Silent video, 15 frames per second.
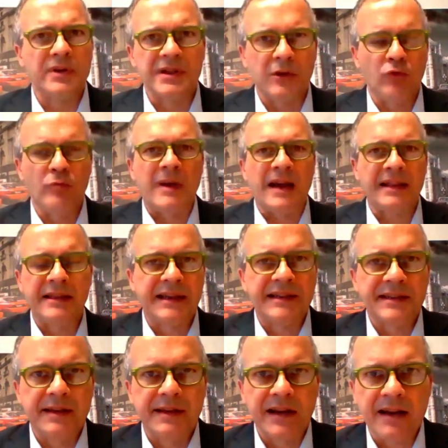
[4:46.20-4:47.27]
questa domanda
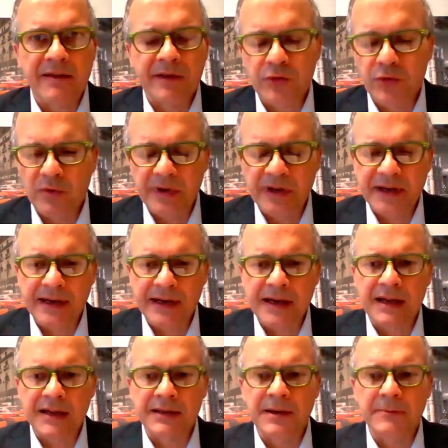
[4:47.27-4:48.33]
che si creava sui
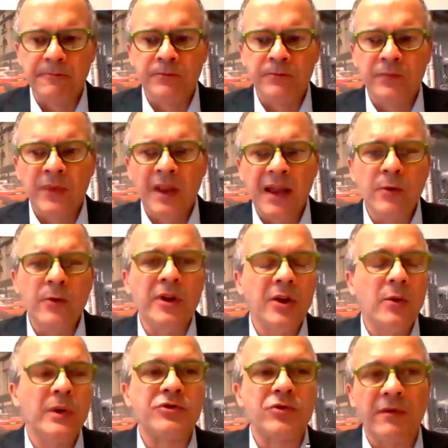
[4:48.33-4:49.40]
mercati. E
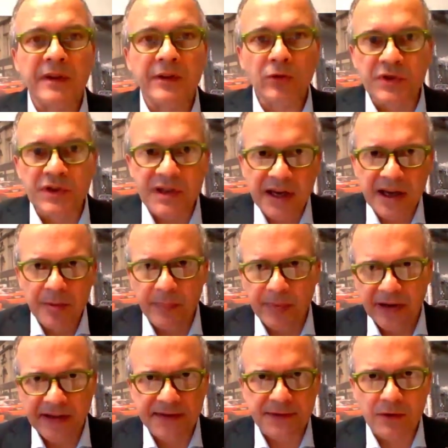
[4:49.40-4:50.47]
quindi questo ha fatto sì che il
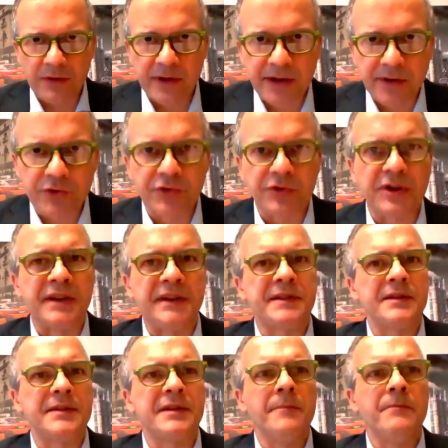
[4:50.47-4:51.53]
prezzo
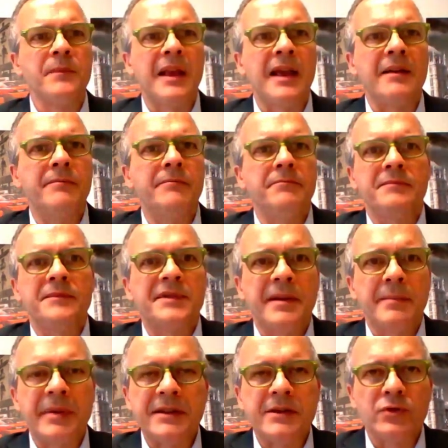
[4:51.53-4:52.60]
crescesse. Mm,
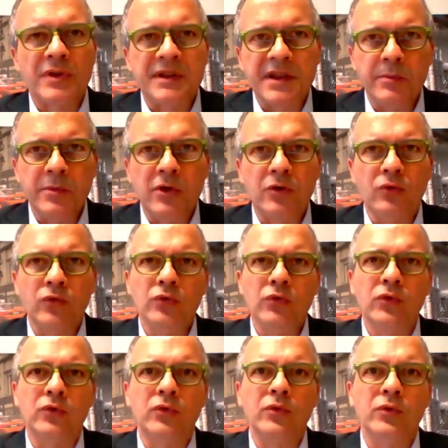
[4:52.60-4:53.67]
se penso ai
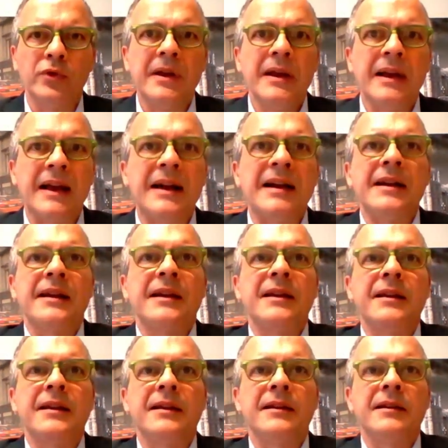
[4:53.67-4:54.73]
semiconduttori,
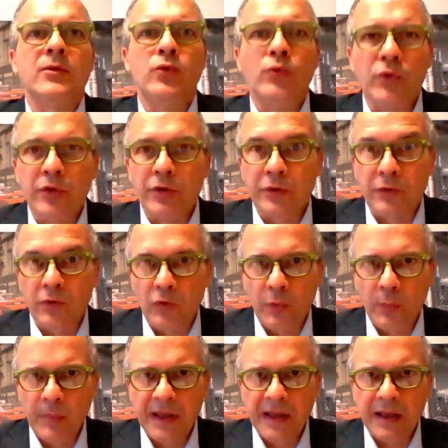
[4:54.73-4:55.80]
anche l'Unione
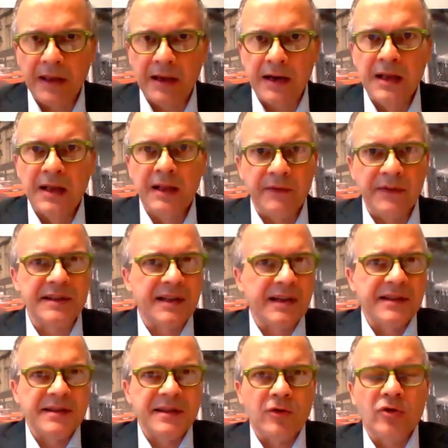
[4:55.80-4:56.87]
Europea, vista che
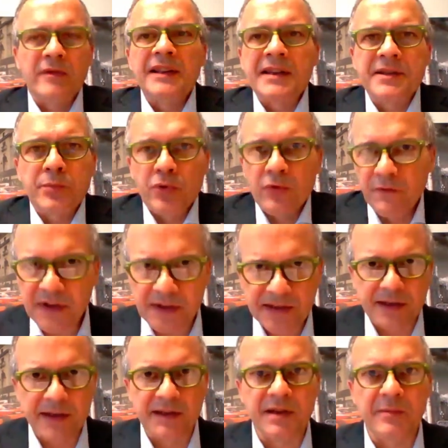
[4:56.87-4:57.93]
si è trovata
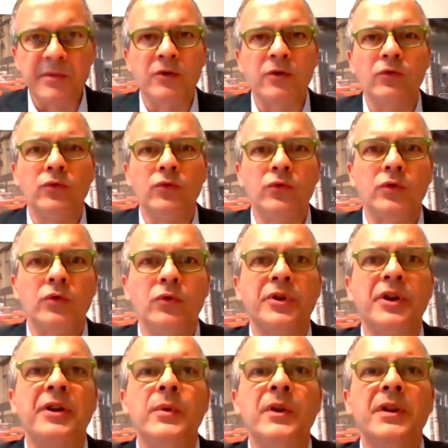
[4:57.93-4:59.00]
sprovvista di
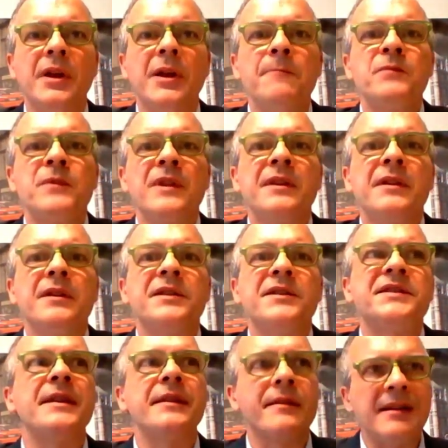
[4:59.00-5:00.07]
semiconduttori, quindi eh,
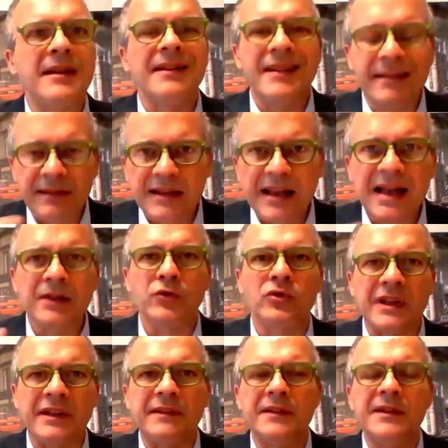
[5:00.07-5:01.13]
si è
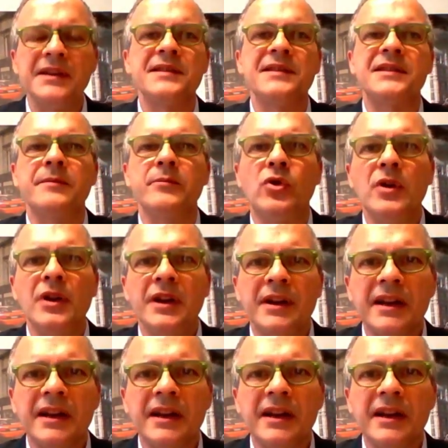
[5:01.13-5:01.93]
rallentato tantissimo